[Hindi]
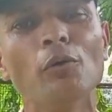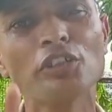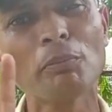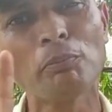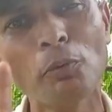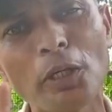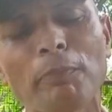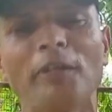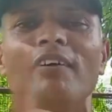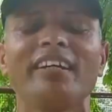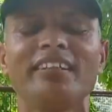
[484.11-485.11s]
उसके पूरे
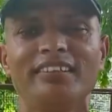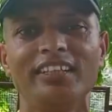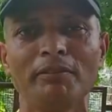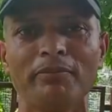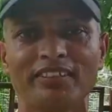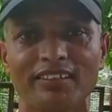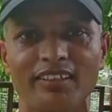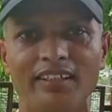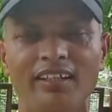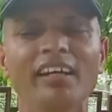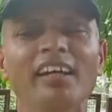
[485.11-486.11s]
परिवार की जिंदगी
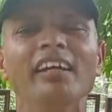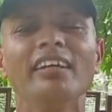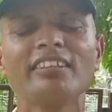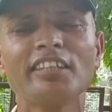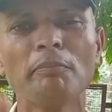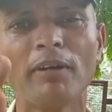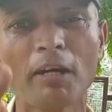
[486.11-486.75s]
बचाता है इससे